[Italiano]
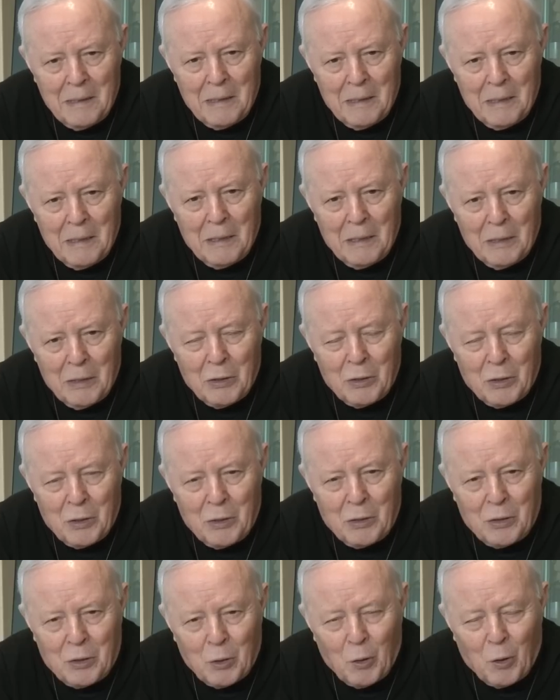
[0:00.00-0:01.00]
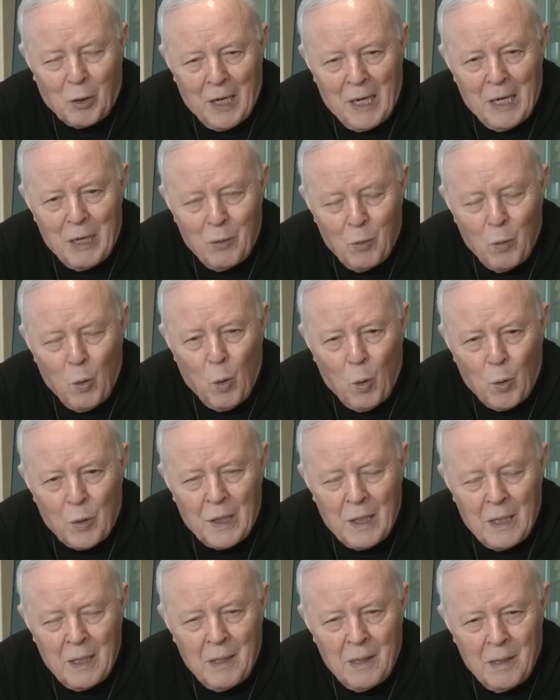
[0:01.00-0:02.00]
eh, ciò che è in
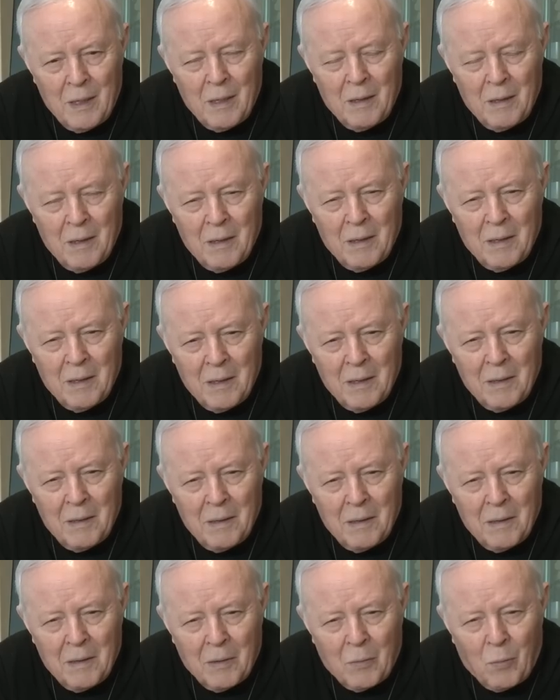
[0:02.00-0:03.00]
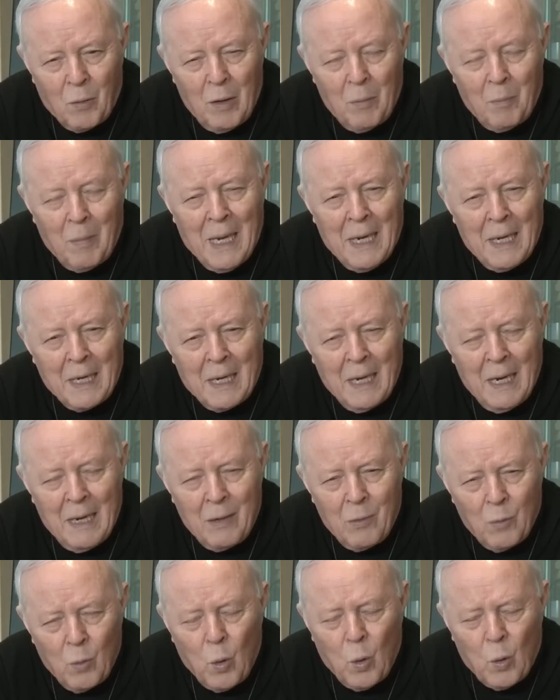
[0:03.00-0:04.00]
noi, eh, quel male che è
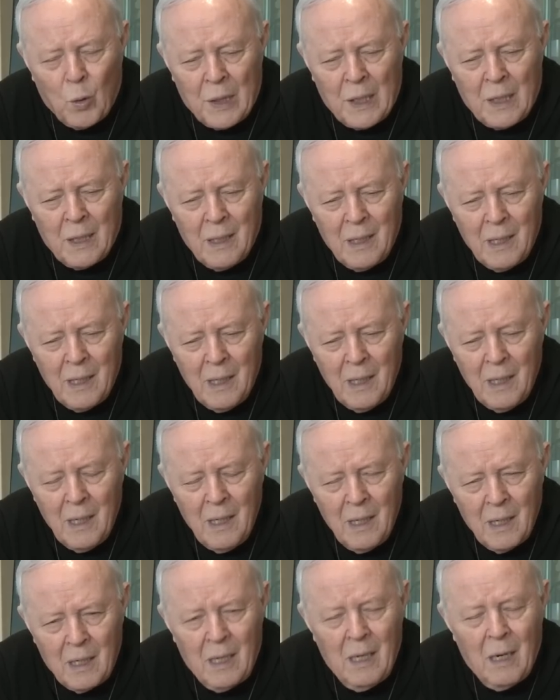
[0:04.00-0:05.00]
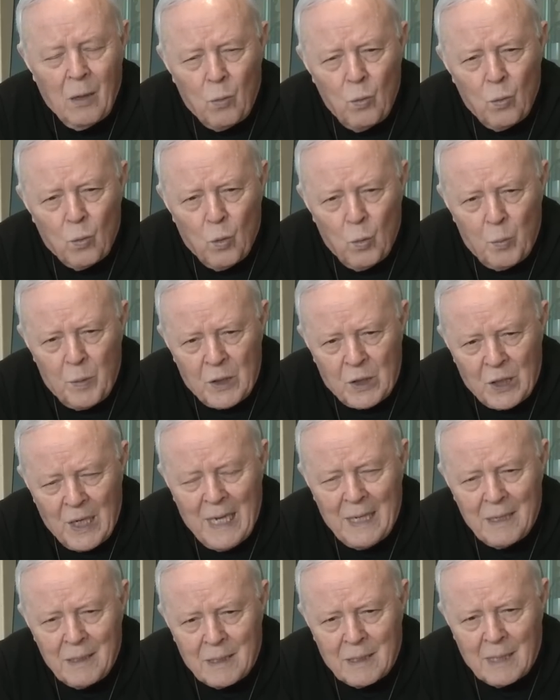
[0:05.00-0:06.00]
in noi, che è la
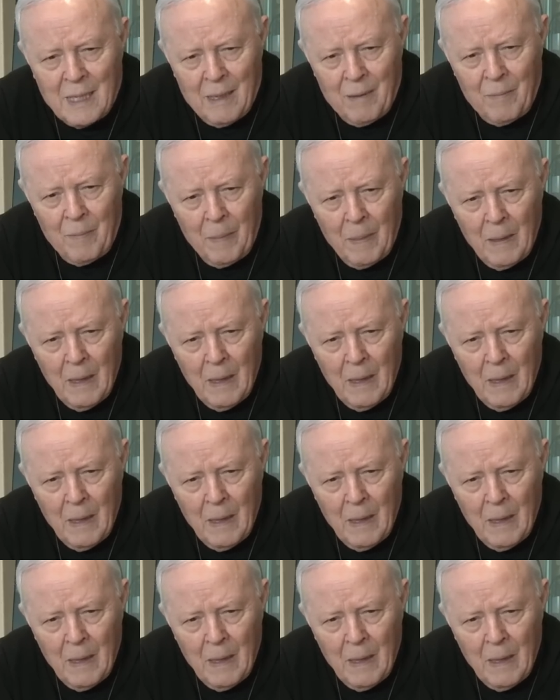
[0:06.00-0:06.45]
concupiscenza,